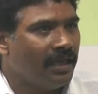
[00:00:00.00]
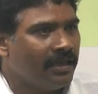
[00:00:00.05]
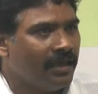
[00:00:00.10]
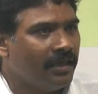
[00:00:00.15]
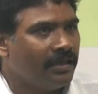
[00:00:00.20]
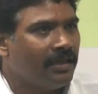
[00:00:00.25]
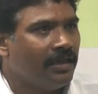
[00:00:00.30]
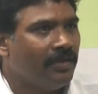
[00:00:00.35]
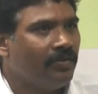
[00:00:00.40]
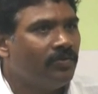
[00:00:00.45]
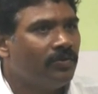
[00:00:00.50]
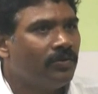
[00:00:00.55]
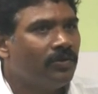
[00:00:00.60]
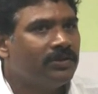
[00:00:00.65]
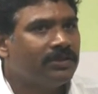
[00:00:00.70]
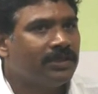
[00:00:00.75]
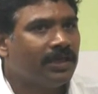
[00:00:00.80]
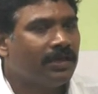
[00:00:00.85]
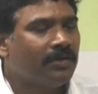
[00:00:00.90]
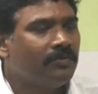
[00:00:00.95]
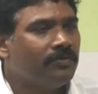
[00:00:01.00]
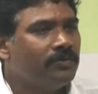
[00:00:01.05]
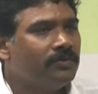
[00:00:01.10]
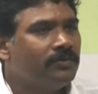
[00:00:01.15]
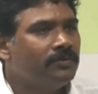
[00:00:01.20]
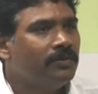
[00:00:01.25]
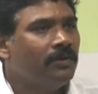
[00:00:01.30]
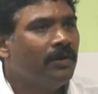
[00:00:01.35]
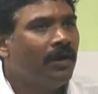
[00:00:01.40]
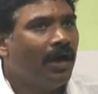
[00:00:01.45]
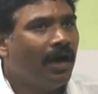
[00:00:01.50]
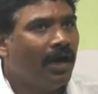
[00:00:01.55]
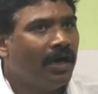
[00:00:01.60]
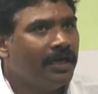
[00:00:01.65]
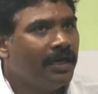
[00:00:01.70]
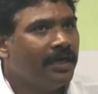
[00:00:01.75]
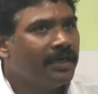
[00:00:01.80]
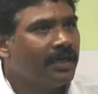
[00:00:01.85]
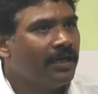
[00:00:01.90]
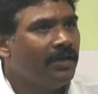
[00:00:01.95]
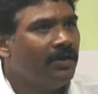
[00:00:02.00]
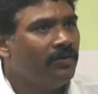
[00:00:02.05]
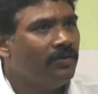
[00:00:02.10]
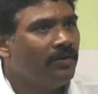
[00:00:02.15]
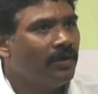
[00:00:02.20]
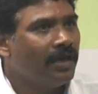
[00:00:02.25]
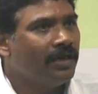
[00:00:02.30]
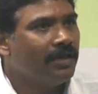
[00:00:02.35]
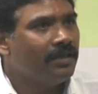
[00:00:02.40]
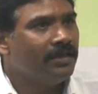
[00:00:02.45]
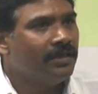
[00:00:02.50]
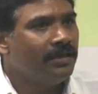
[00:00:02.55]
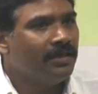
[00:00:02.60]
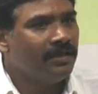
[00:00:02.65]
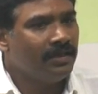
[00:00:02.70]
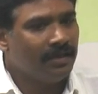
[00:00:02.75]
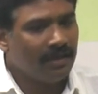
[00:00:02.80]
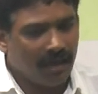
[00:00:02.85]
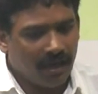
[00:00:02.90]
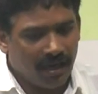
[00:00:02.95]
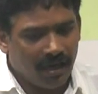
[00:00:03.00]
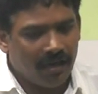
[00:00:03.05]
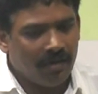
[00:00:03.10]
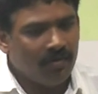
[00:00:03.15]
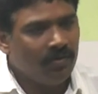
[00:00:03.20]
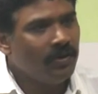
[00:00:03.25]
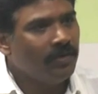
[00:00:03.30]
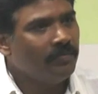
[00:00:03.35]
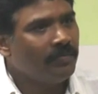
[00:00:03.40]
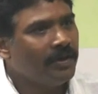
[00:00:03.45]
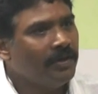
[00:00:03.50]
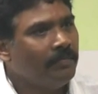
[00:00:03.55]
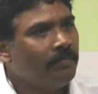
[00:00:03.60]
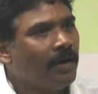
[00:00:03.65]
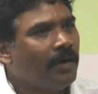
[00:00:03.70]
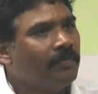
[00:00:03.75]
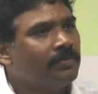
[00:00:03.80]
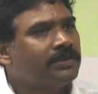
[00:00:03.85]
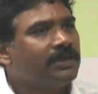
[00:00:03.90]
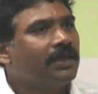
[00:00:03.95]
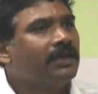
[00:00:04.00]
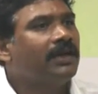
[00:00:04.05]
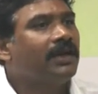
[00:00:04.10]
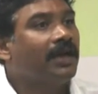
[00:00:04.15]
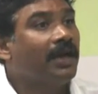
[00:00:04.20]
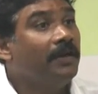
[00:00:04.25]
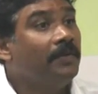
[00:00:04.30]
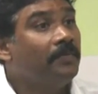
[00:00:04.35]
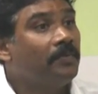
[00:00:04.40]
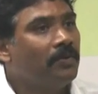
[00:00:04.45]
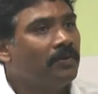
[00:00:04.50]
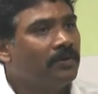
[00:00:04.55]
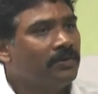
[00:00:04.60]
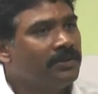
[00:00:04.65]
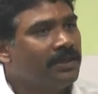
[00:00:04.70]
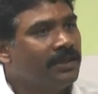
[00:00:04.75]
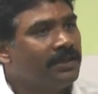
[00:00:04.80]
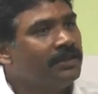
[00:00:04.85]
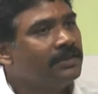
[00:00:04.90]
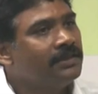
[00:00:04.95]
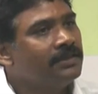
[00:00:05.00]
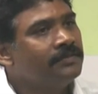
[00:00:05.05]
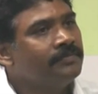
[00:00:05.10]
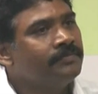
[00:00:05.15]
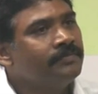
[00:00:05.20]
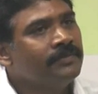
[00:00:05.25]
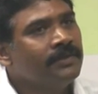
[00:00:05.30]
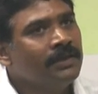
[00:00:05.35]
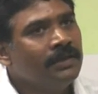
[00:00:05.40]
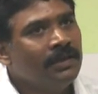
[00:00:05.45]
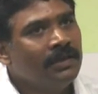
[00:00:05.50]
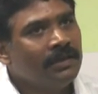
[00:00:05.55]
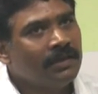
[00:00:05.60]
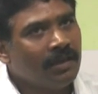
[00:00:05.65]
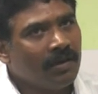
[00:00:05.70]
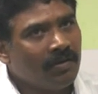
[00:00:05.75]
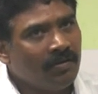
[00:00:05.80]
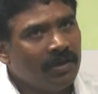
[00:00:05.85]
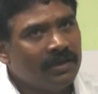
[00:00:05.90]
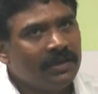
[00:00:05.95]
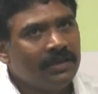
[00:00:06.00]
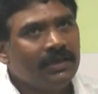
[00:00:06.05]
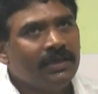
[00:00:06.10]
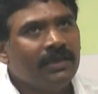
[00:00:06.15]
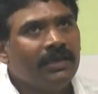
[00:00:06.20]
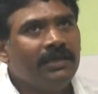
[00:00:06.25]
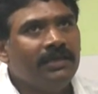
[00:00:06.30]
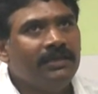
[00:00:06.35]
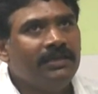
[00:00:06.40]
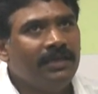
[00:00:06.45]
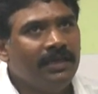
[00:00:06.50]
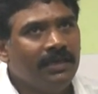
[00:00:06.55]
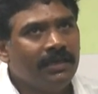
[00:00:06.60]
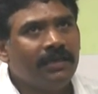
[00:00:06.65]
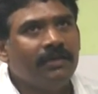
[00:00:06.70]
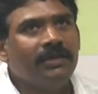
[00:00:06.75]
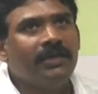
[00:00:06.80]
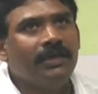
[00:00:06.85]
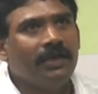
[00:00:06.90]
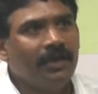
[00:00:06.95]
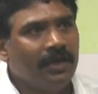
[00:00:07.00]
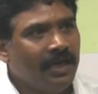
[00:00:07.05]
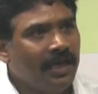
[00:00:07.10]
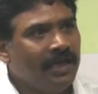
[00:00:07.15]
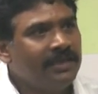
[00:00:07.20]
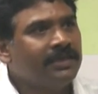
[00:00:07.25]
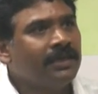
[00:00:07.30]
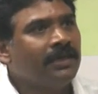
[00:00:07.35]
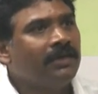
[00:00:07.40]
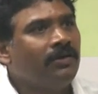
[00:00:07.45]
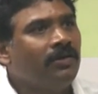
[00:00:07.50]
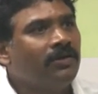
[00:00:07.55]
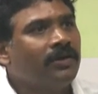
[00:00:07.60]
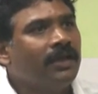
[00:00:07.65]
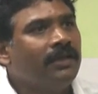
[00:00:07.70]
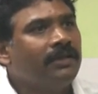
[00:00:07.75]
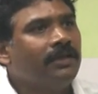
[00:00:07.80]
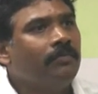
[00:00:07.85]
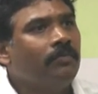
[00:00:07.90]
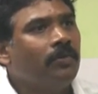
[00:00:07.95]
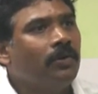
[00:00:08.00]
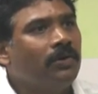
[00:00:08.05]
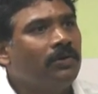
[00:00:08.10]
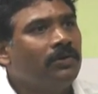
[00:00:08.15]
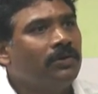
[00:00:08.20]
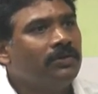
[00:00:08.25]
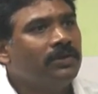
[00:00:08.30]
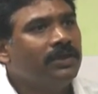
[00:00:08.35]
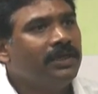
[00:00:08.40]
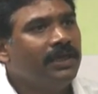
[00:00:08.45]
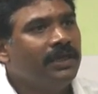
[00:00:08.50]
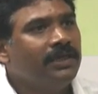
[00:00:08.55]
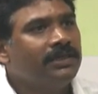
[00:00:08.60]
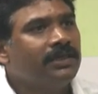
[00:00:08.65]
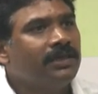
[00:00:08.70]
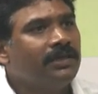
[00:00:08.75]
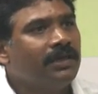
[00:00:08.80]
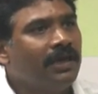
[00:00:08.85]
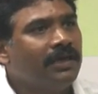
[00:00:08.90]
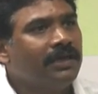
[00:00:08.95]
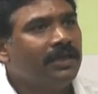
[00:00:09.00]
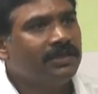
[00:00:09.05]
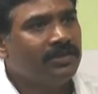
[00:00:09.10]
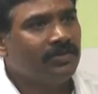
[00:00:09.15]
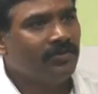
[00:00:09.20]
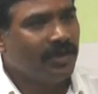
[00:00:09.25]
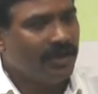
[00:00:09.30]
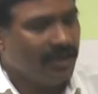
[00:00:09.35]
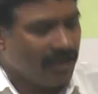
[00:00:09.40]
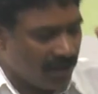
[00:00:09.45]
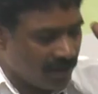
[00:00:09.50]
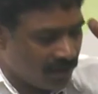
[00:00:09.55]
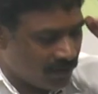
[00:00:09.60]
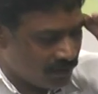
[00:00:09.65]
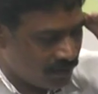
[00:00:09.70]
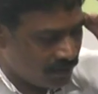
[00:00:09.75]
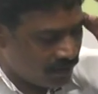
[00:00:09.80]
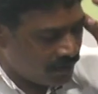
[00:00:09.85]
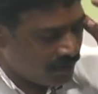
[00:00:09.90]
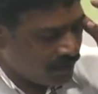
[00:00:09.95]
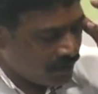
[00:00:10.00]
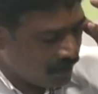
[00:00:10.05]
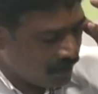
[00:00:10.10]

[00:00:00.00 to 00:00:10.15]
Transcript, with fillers: ఏదైతే ఉందో జ్వరము ఆ ఎక్కిళ్ళు అనేది అలా ఉండిపోయి పాప సన్నగా అయిపోవటం జరిగింది తర్వాత ఇంకా దీనికి ఏషియన్లోకి వెళ్తే బాగుంటుంది ఏషియన్ నాగేశ్వర రెడ్డి గారు